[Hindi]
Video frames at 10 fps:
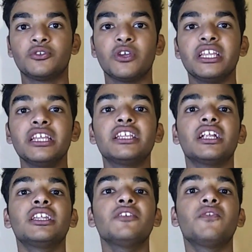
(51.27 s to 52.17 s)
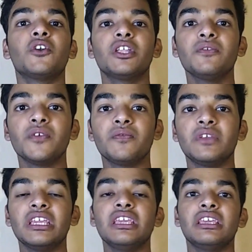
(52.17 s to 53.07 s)
20, 30, 40, 50
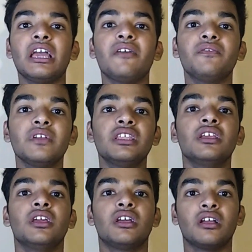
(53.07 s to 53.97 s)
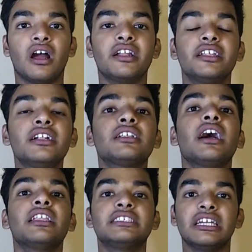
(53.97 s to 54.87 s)
या फिर हंड्रेड का
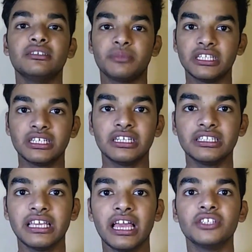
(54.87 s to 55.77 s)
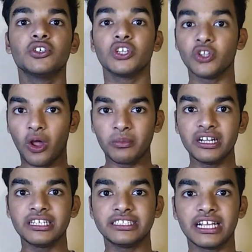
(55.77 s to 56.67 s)
रिचार्ज बंद कर दिया है जो कि नॉर्मल
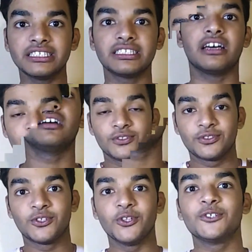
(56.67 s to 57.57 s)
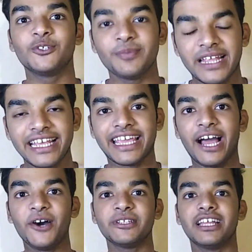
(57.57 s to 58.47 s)
रिचार्ज था तो दोस्तों पहले क्या
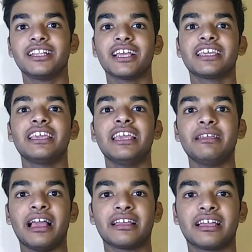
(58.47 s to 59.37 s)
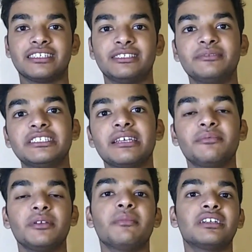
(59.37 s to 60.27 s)
होता था कि कस्टमर्स अपनी
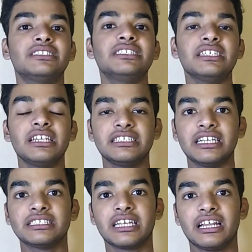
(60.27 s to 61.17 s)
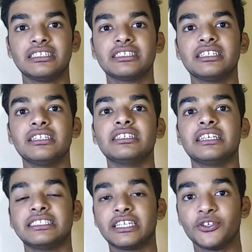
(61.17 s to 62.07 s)
मर्जी से रिचार्ज करा सकते थे जैसे
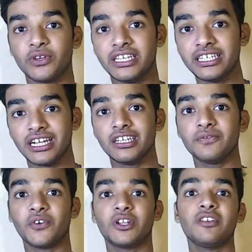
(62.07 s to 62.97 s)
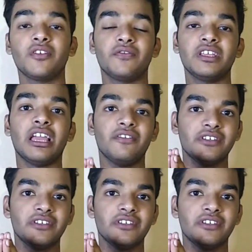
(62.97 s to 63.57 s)
कि ट्वेंटी थर्टी फोर्टी फिफ्टी या फिर